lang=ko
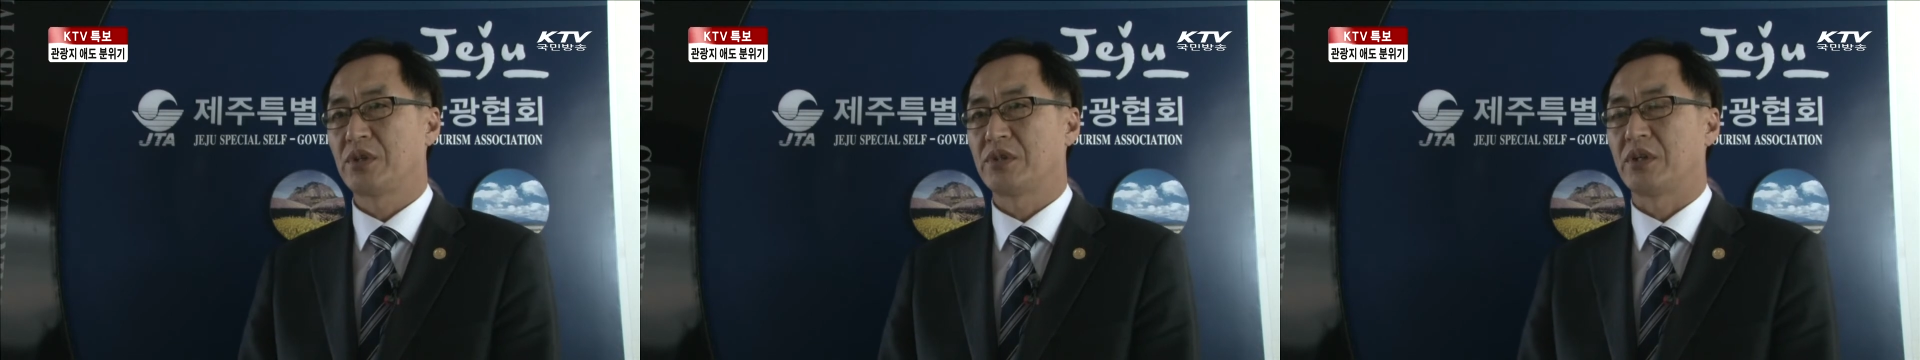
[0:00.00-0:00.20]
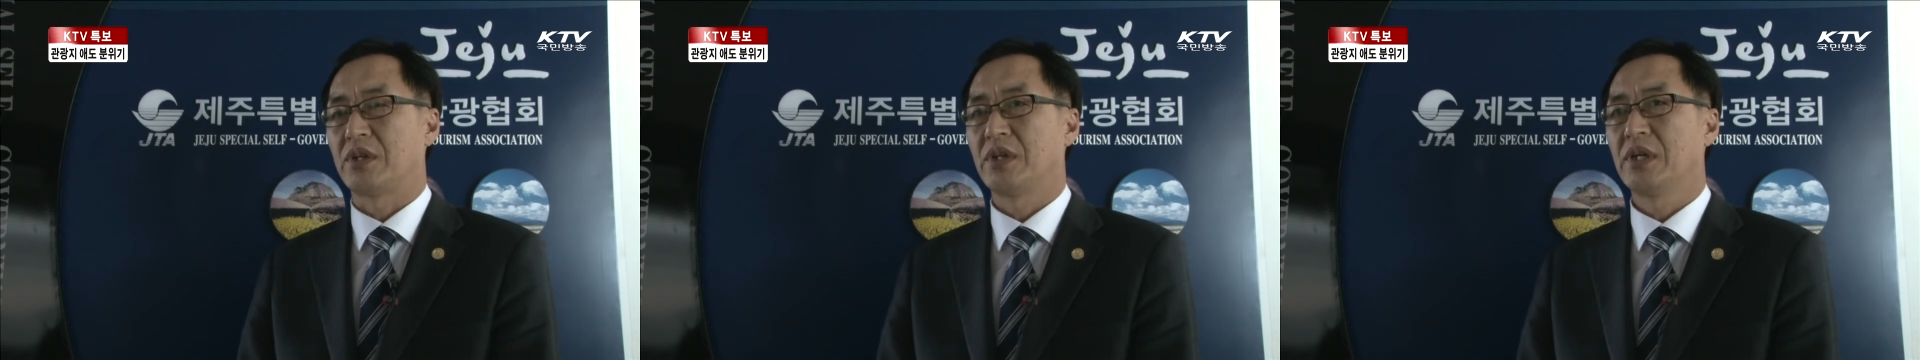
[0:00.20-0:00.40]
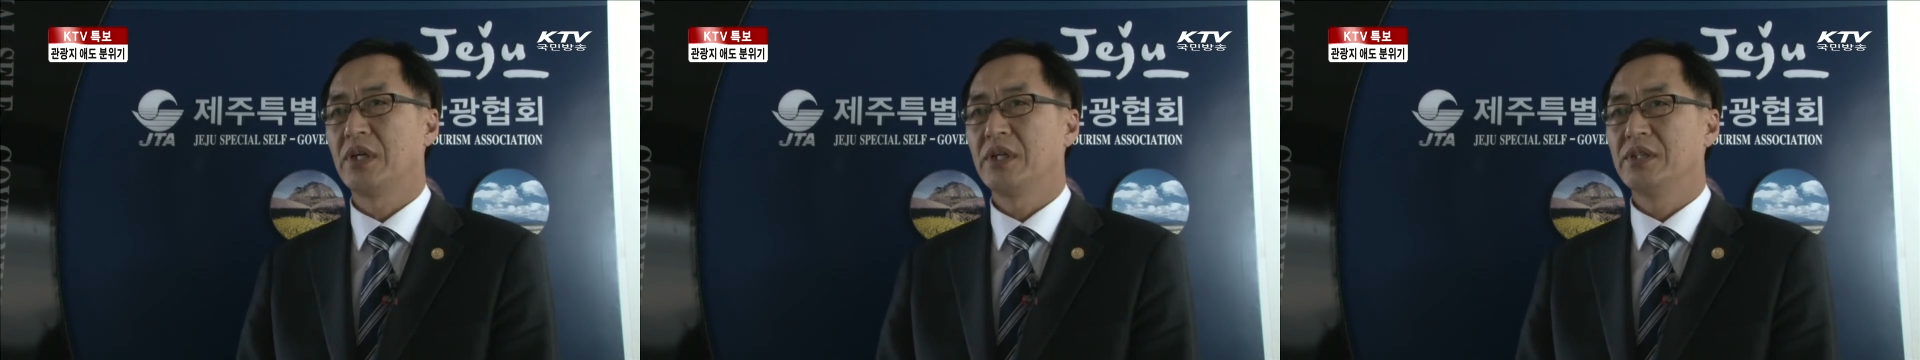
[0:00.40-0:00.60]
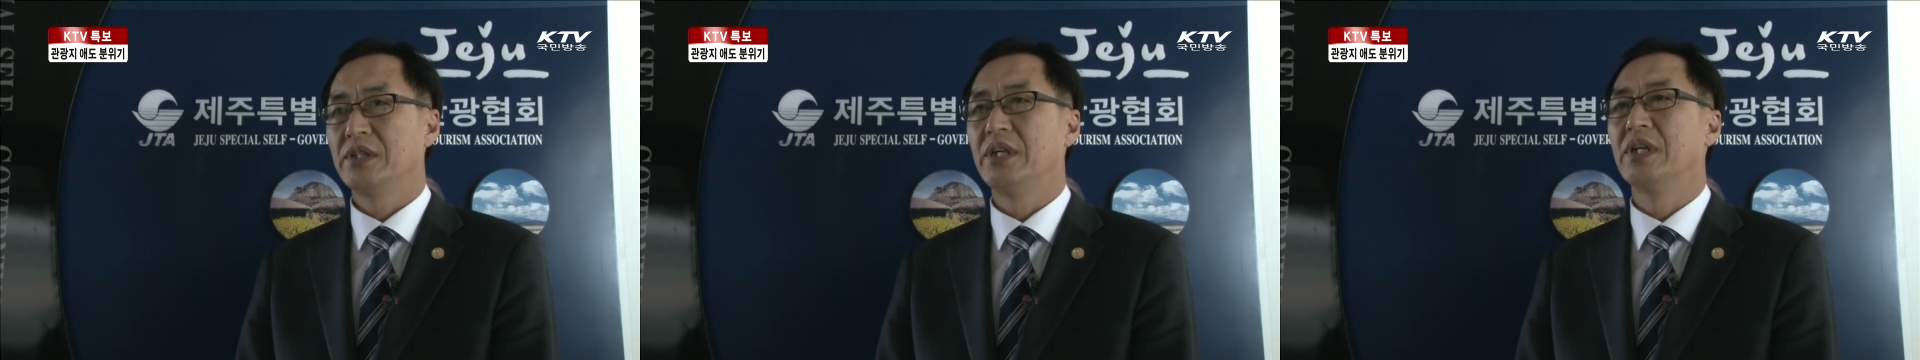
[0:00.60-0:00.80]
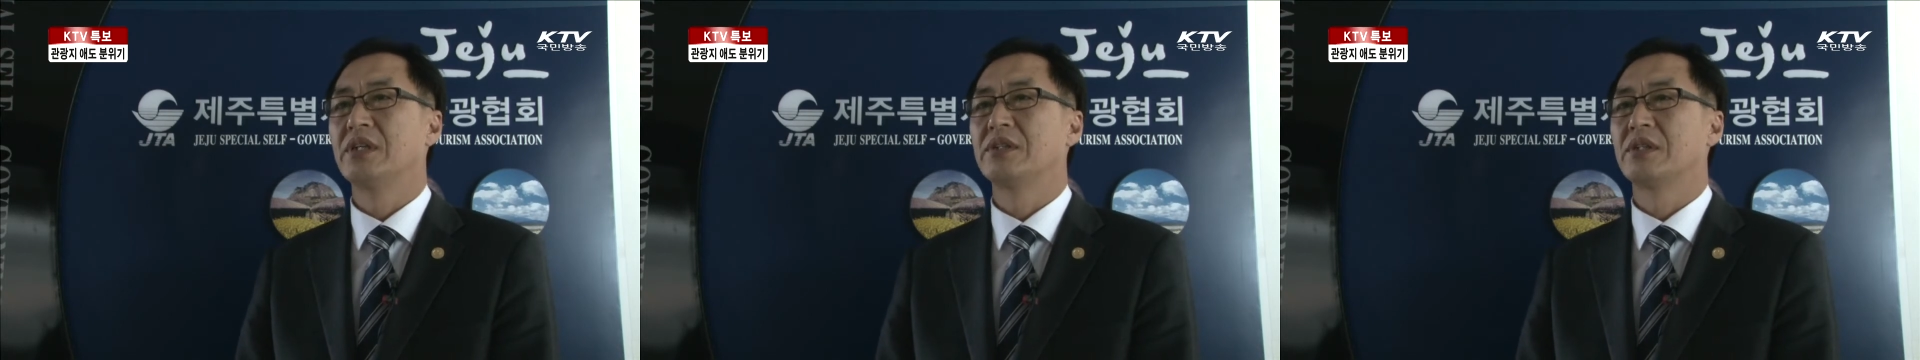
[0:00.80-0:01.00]
속에서
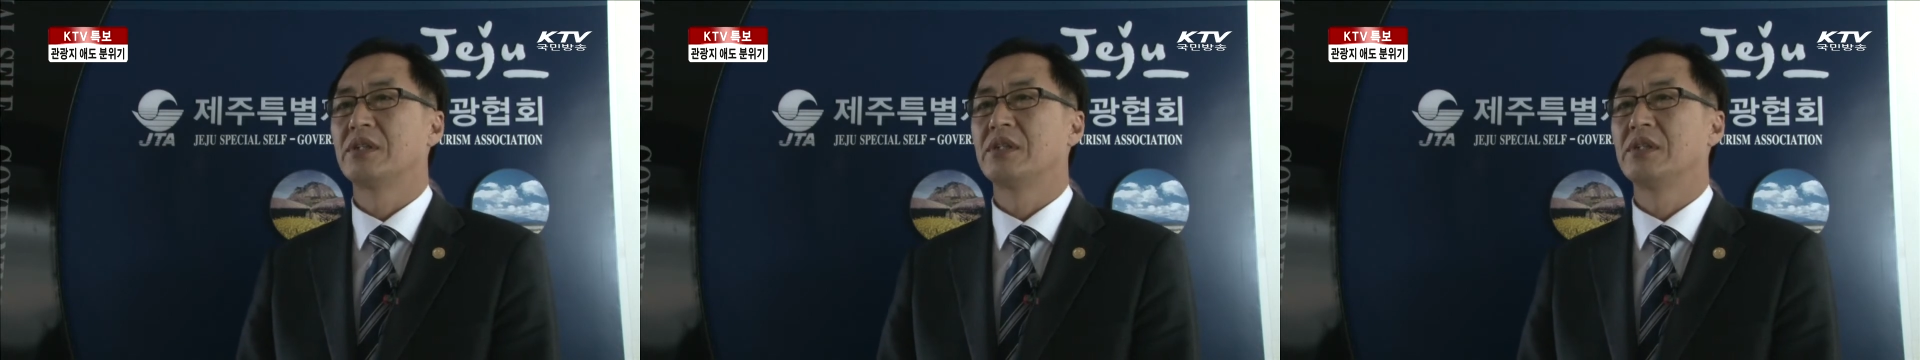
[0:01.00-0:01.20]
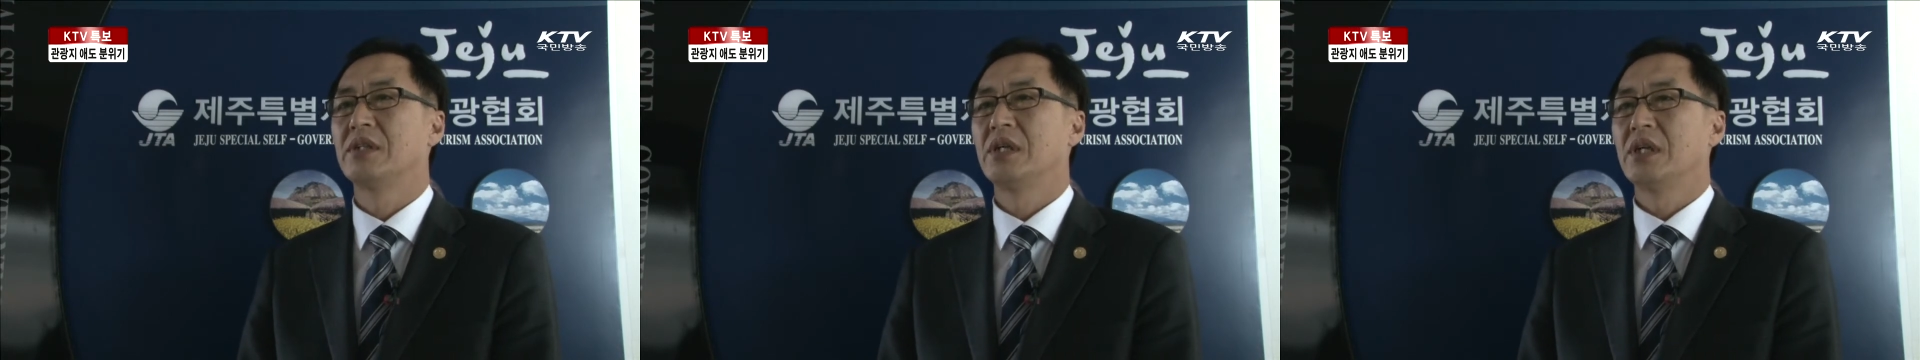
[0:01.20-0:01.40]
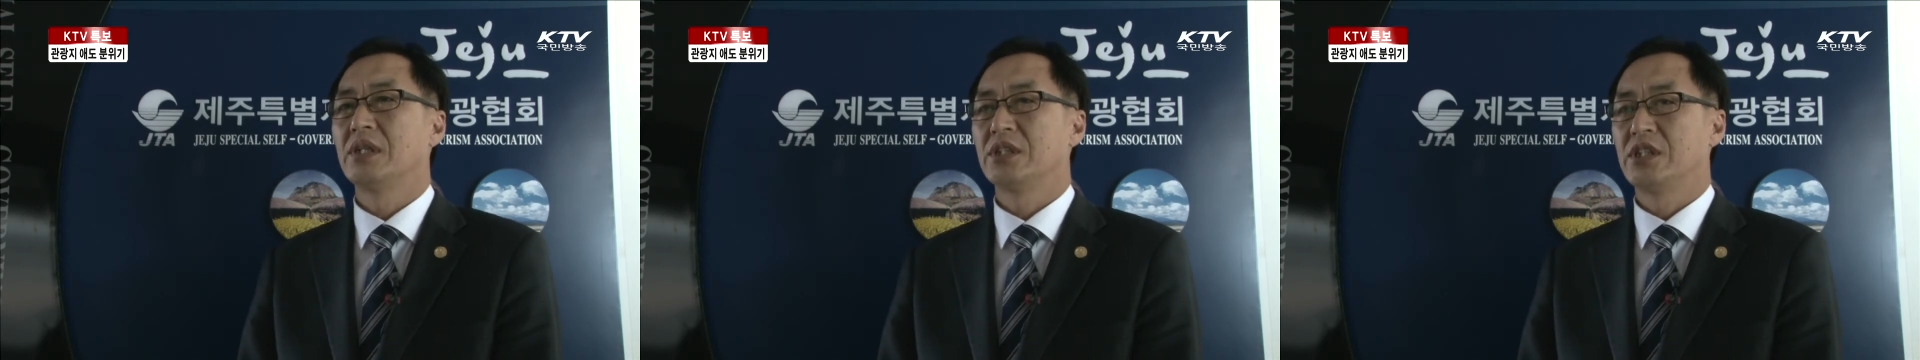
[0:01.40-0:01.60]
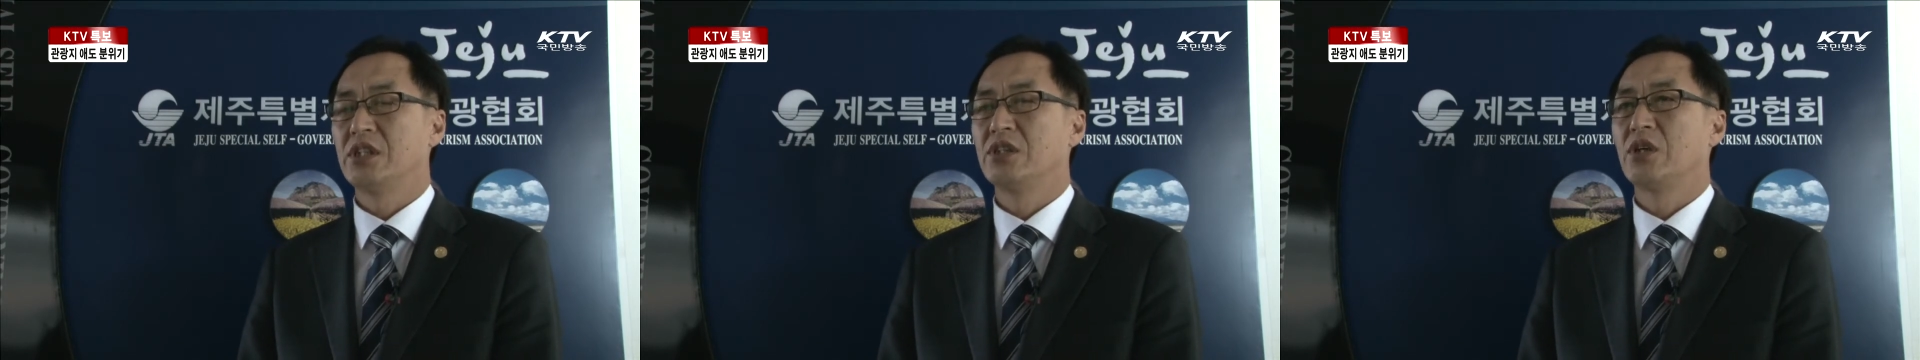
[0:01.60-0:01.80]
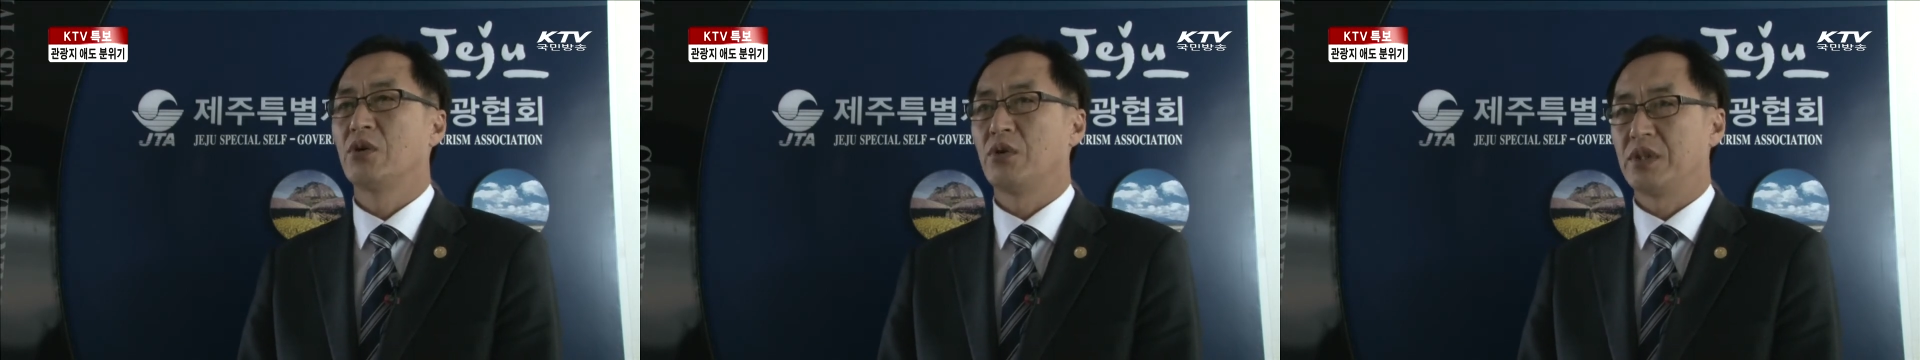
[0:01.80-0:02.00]
여행들을
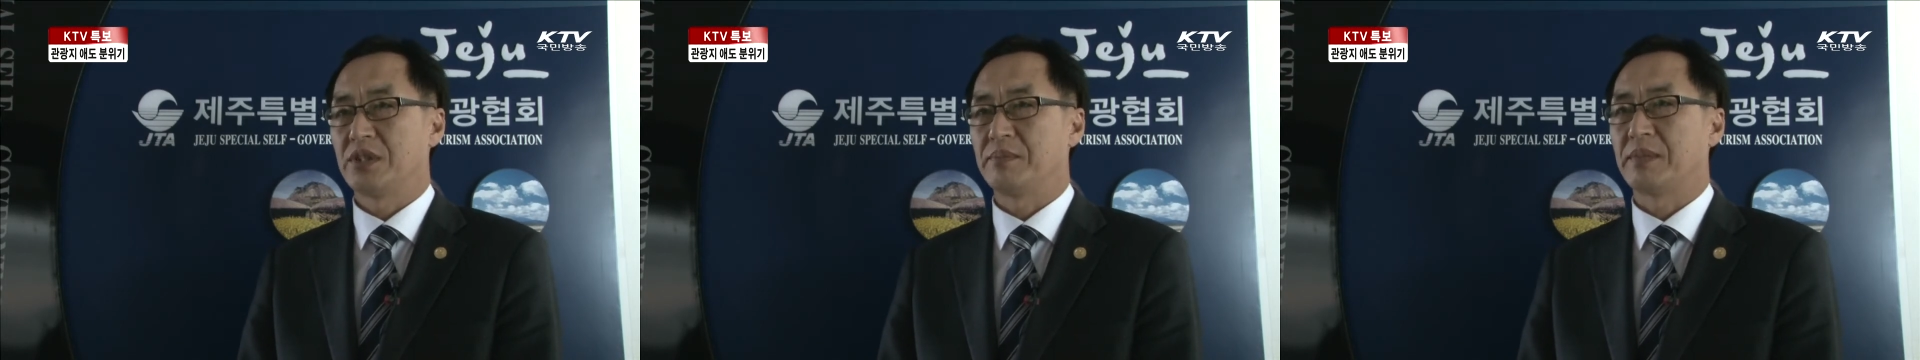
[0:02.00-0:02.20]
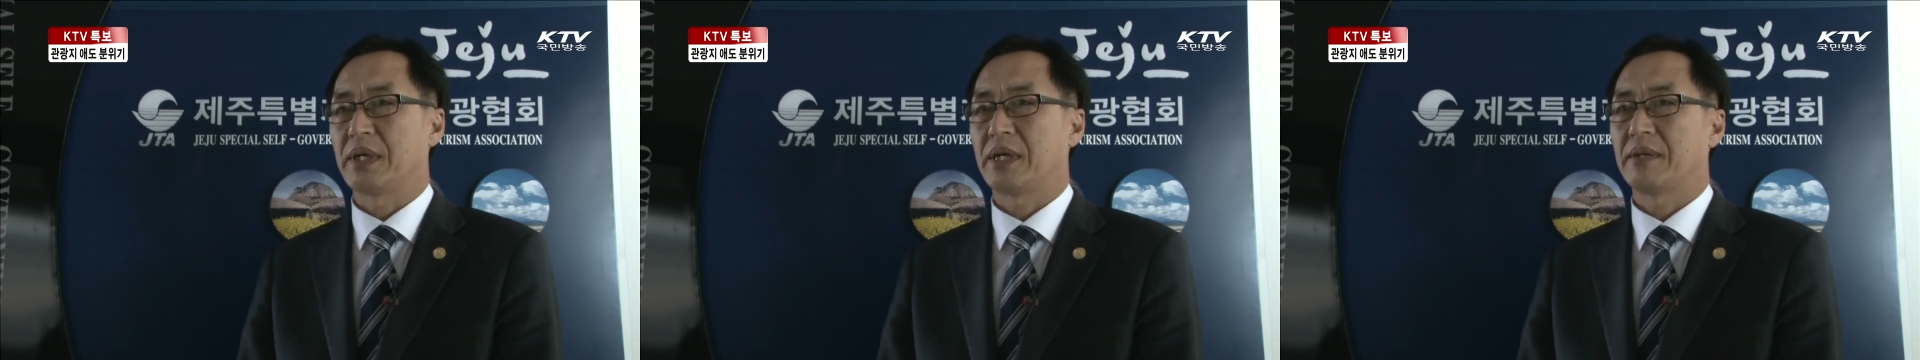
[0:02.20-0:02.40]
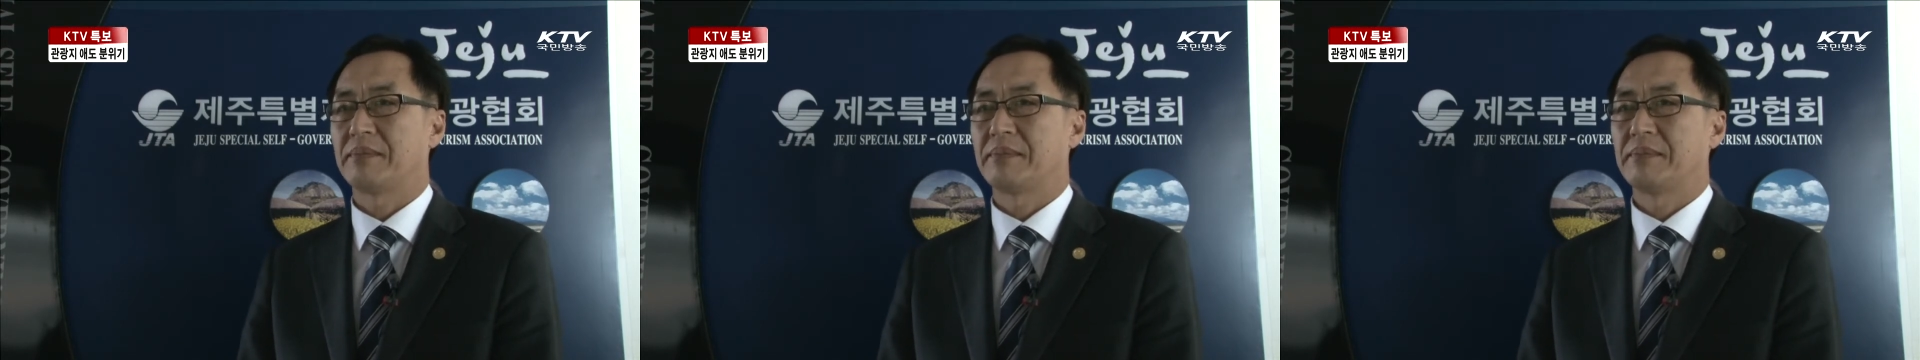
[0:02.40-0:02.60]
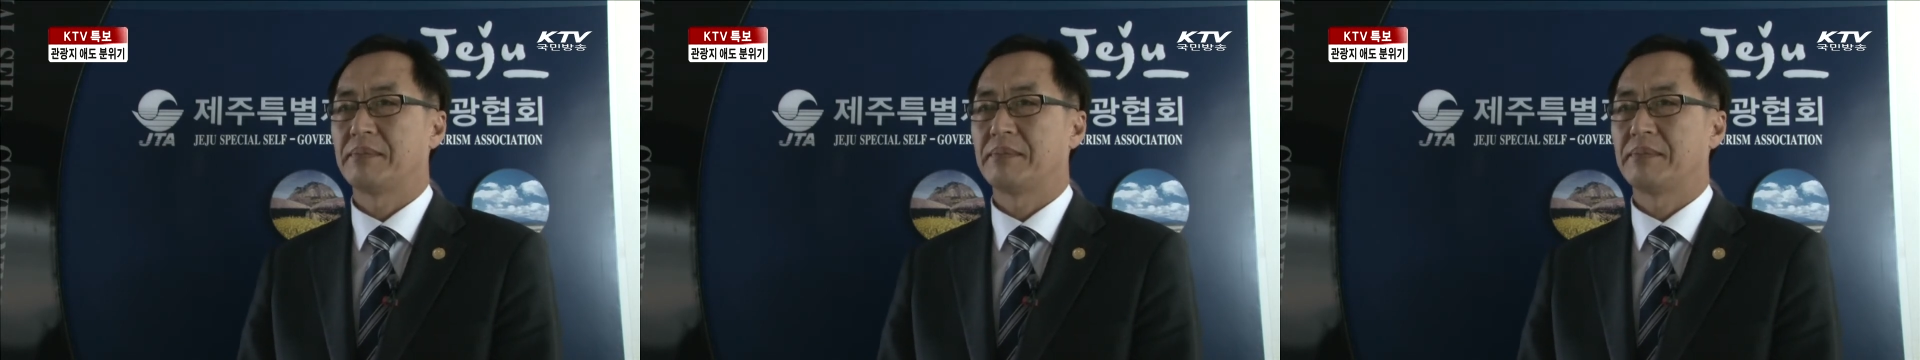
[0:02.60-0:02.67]
즐기고 있습니다.